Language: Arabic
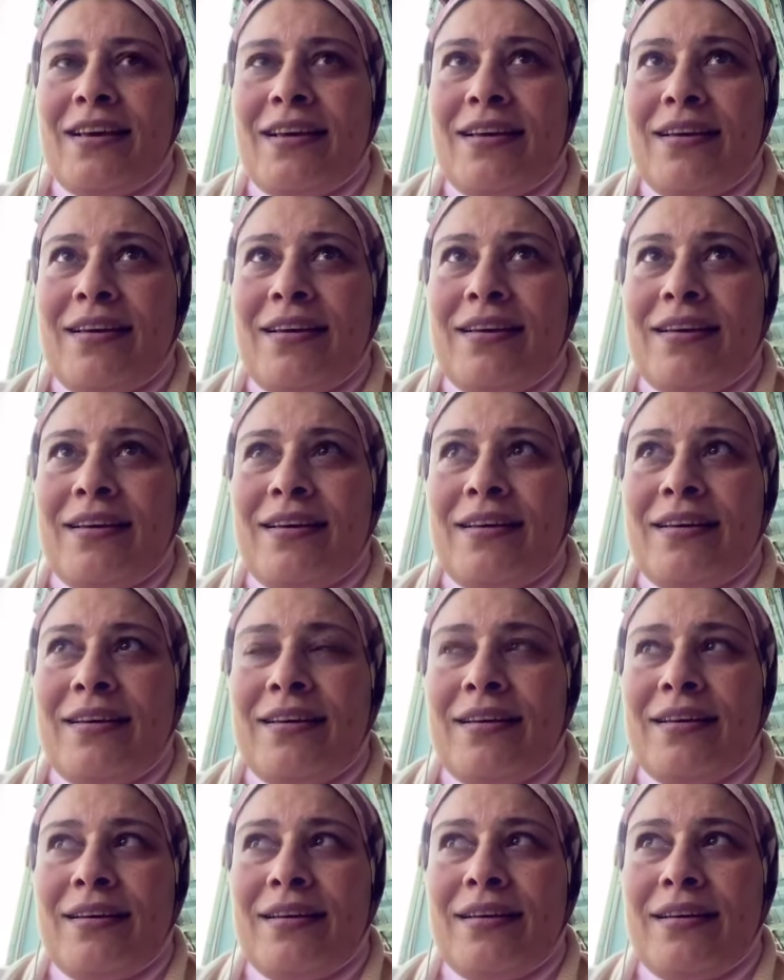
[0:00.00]

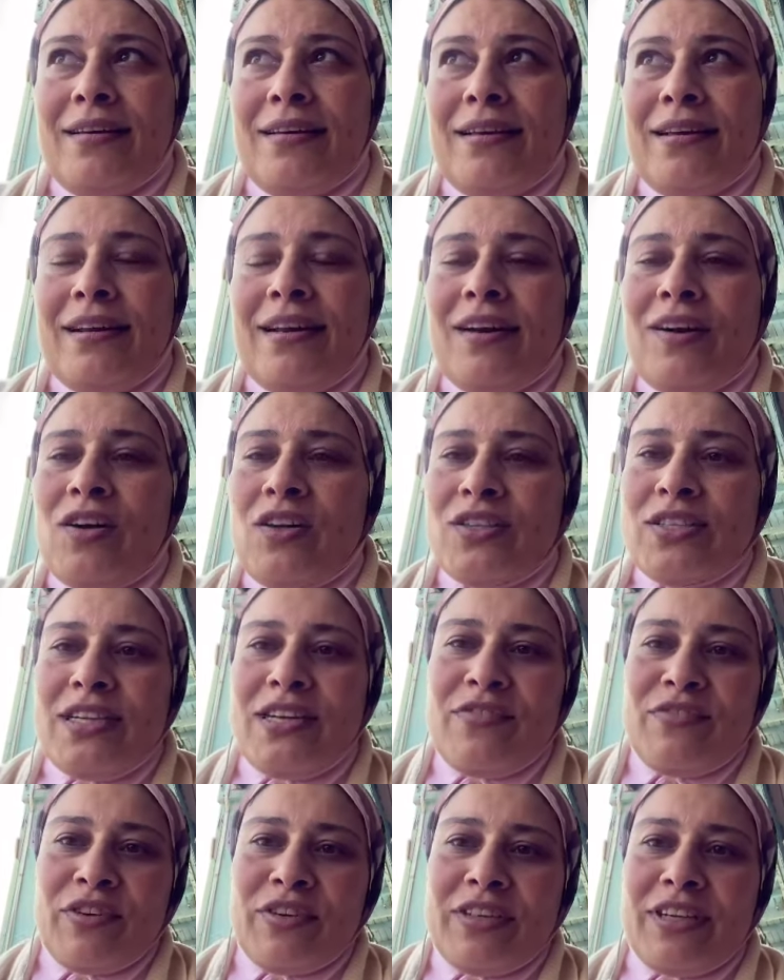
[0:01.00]
آه، اللي حاصل
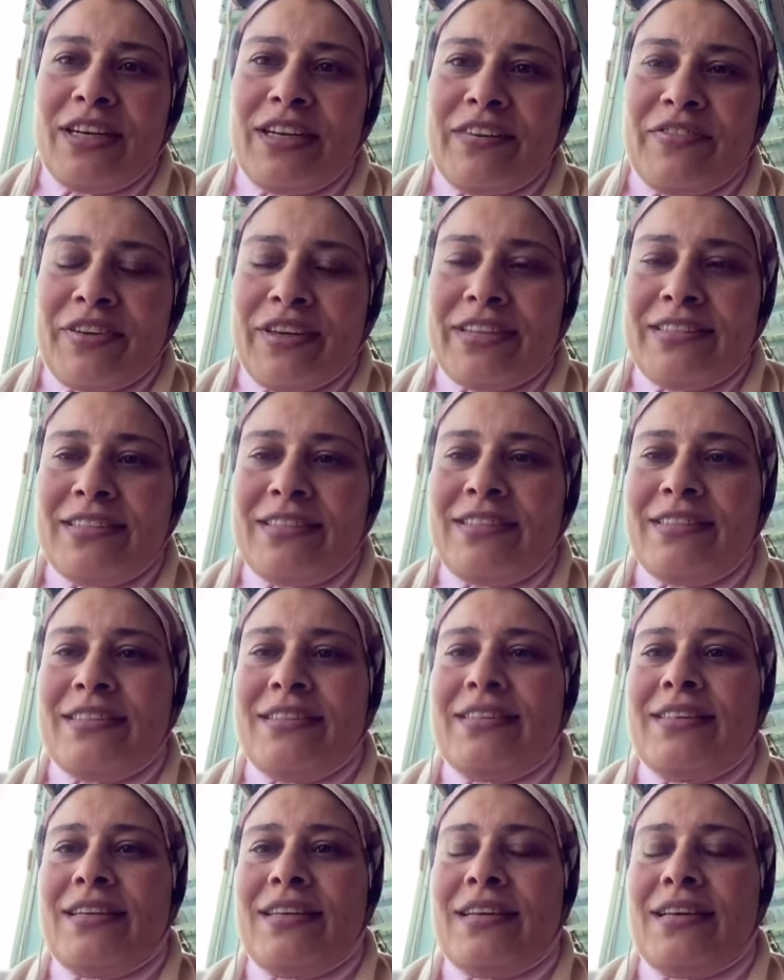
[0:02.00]
الفترة اللي فاتت
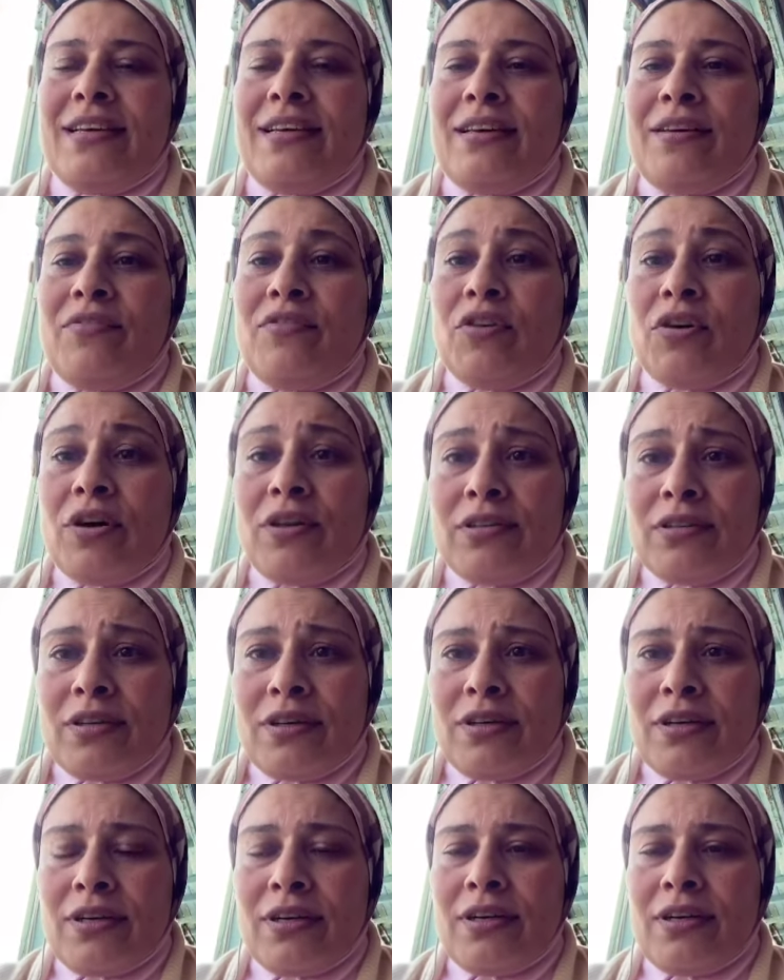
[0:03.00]
آه، في قطر